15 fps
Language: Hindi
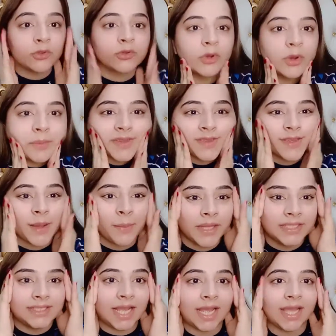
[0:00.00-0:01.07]
उसको भी
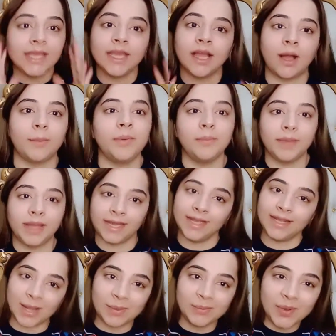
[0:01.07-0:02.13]
समझ आए कि अब मैंने
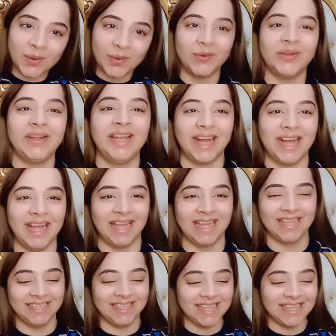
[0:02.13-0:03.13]
कम होना है